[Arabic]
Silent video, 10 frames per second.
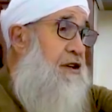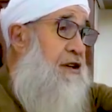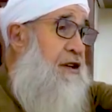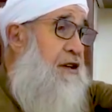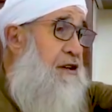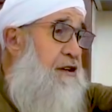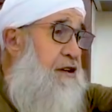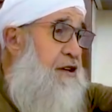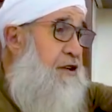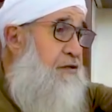هيك
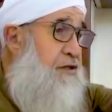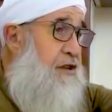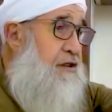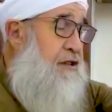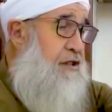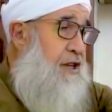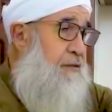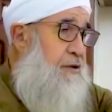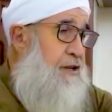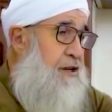للاخير في قرنه
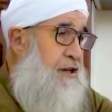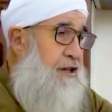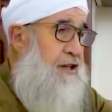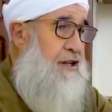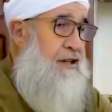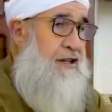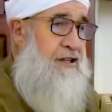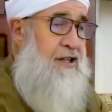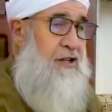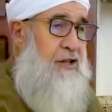يرجع منها
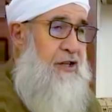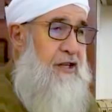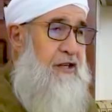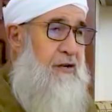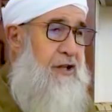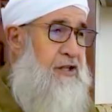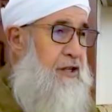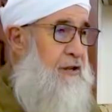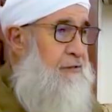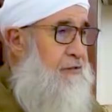رجع طاير وعلى
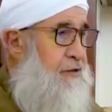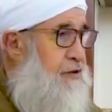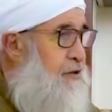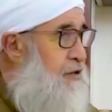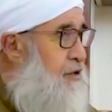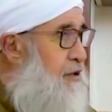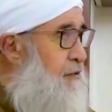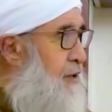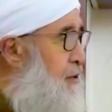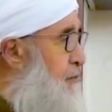الشام فرد رجعه
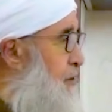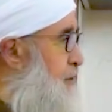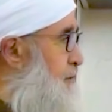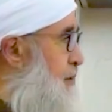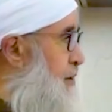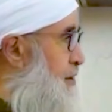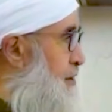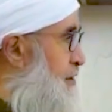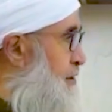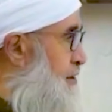بعد ما لم
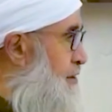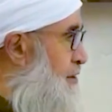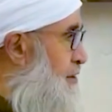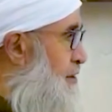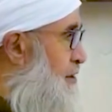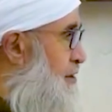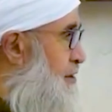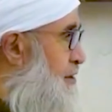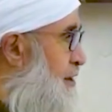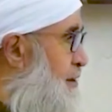الغله
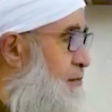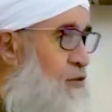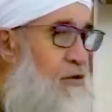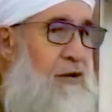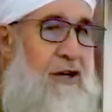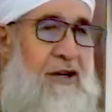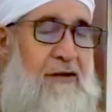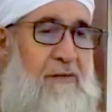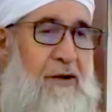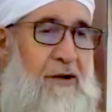اي نعم واخذ
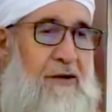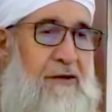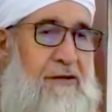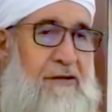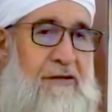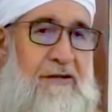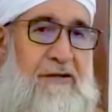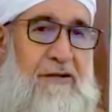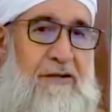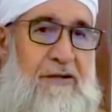بقى
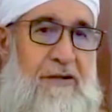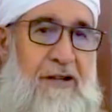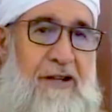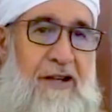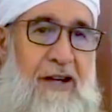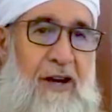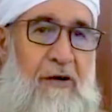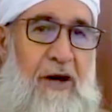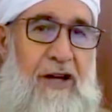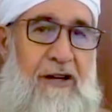آه،
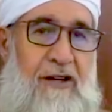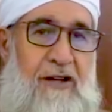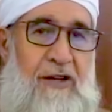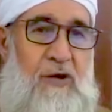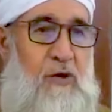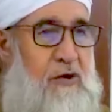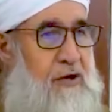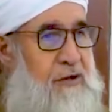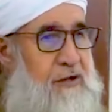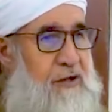اواعي الناس
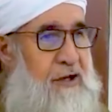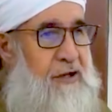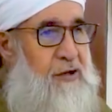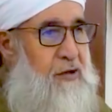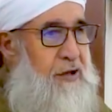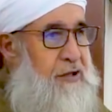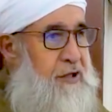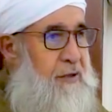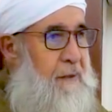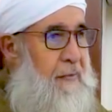واغراض الناس
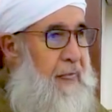وكذا